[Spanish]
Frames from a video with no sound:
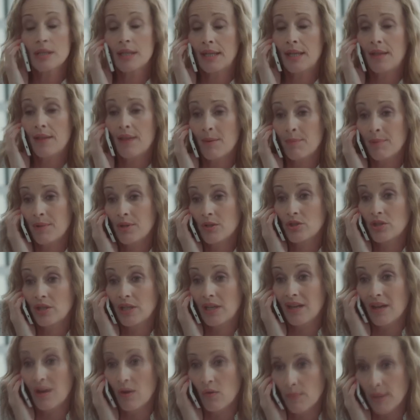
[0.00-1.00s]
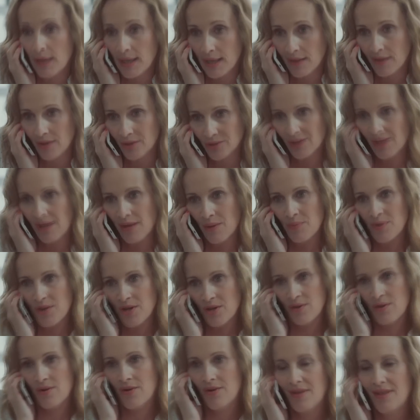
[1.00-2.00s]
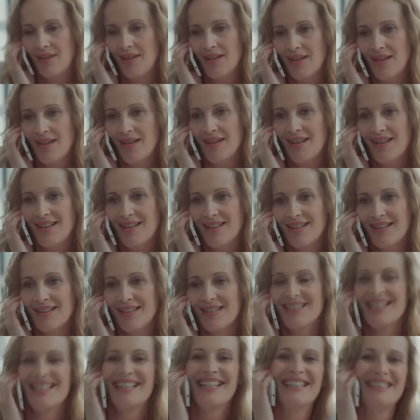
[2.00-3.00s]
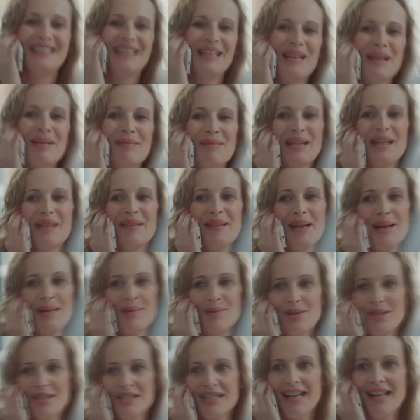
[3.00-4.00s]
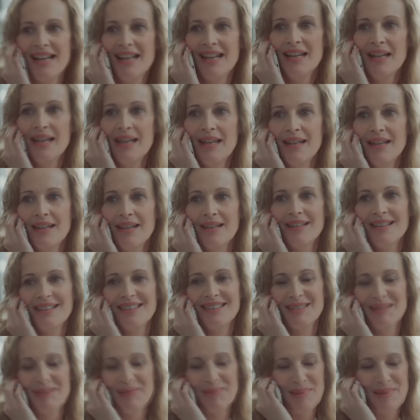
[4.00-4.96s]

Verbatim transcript: al niño. Tranquilo, sé que eres imbécil. Soy la mujer, es mi rol, no pasa nada.